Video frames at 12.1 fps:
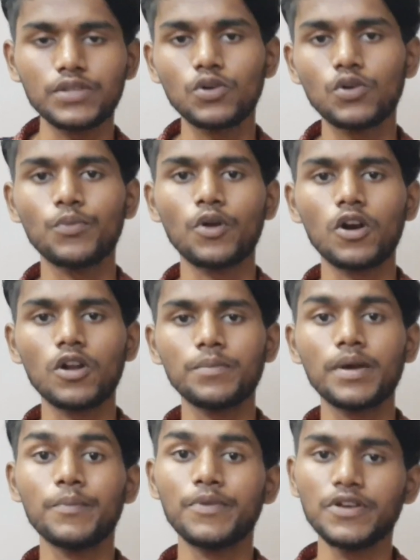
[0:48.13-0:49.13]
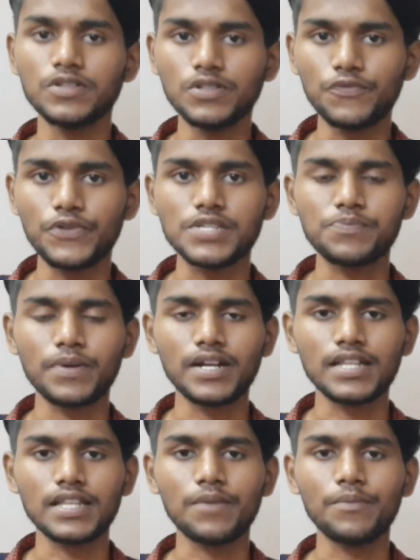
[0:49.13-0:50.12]
அந்த ஒரு ப்ராப்ளமே எப்படி வந்து ஃபிக்ஸ்
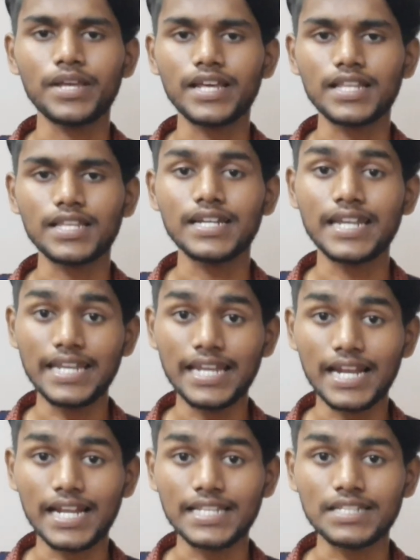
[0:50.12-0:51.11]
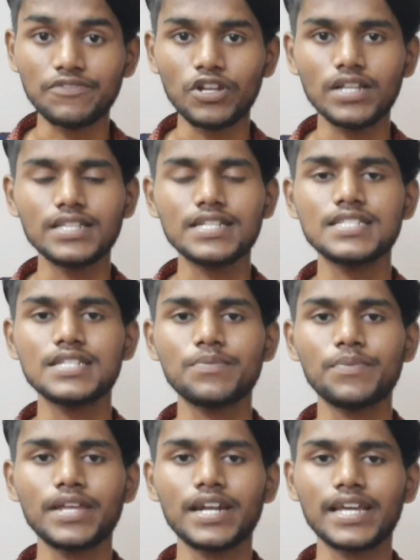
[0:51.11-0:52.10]
பண்ணுறது அப்படிங்கிறத டீட்டெயிலாக அந்த வீடியோவில்
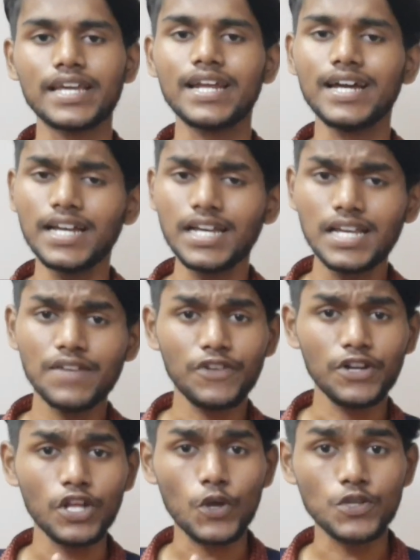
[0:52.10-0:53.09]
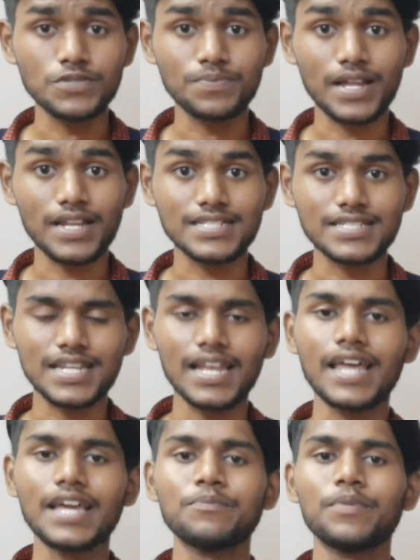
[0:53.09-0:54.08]
தெரிஞ்சிருப்பீங்கன்னு நினைக்கிறேன் வீடியோ யூஸ்ஃபுல்லாக இருந்துச்சுன்னா
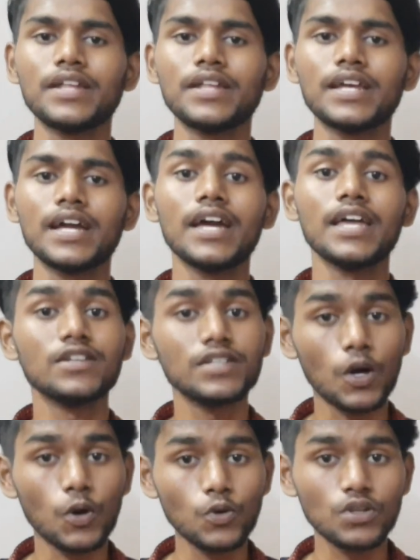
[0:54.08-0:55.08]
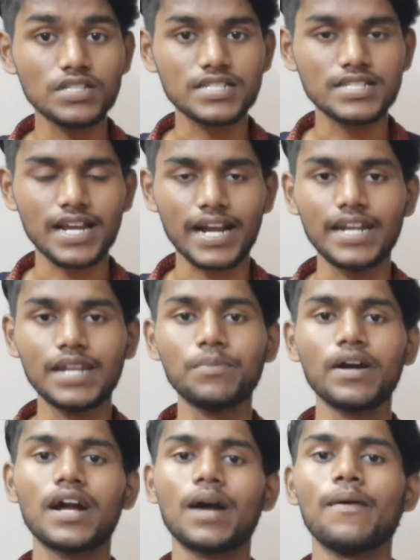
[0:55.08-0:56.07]
லைக் பண்ணிடுங்க எதுவும் டவுட் இருந்துச்சுன்னா
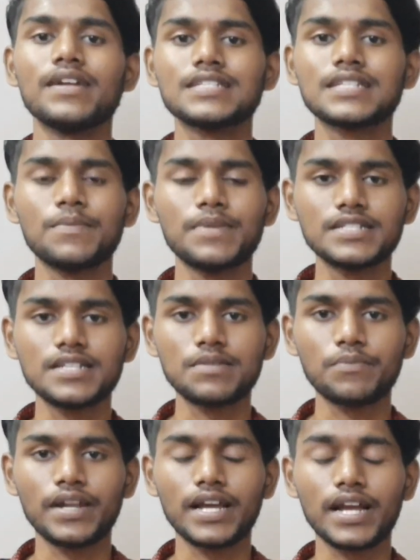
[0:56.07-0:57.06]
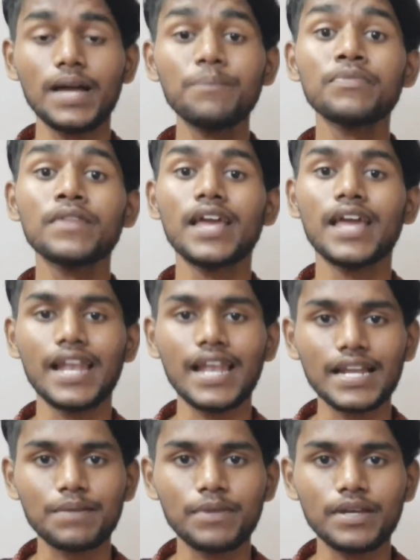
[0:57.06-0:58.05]
கண்டிப்பாக கமெண்ட்ஸில் மென்ஷன் பண்ணுங்கள்
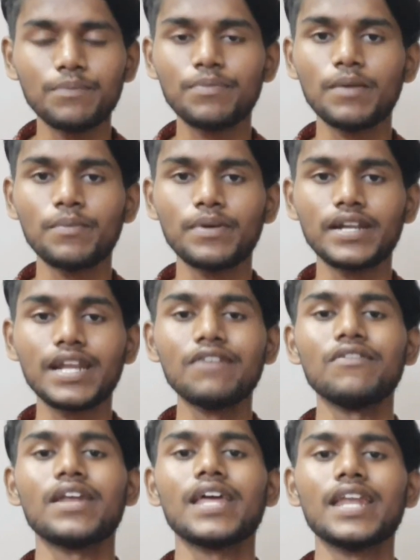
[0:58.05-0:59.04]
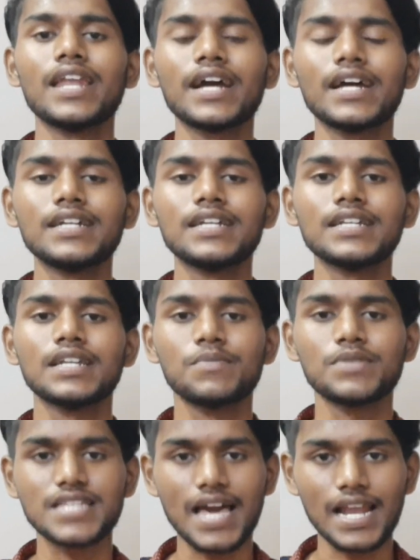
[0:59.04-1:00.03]
எல்லாருக்குமே ரிப்ளை பண்றேன் வேற என்ன கண்டென்ட்
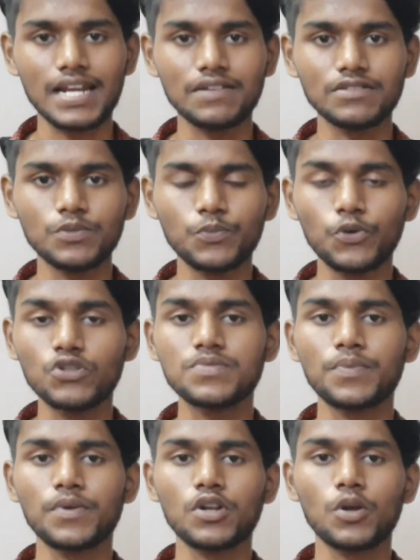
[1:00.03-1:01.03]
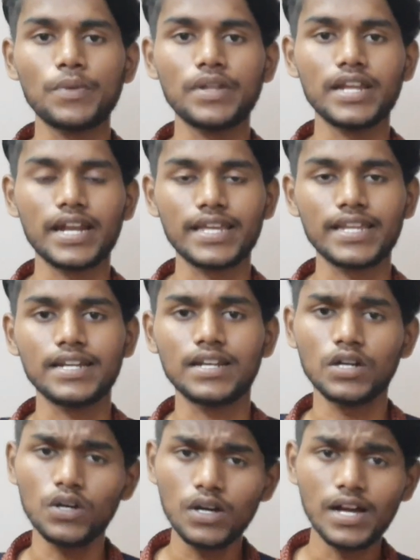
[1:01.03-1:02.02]
நம்ம சேனல்ல வந்து போஸ்ட் பண்ணும் அப்படின்னு
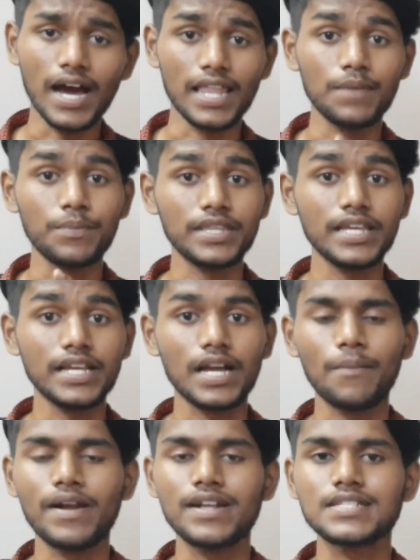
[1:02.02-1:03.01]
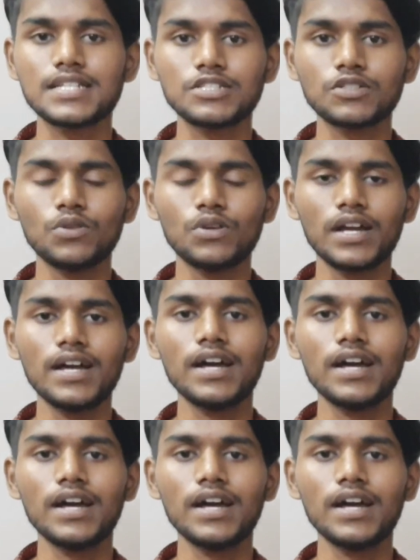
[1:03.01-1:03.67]
நினைக்கிறீங்களோ அதை பத்தியும் கமெண்ட்ஸ்ல சொல்லுங்க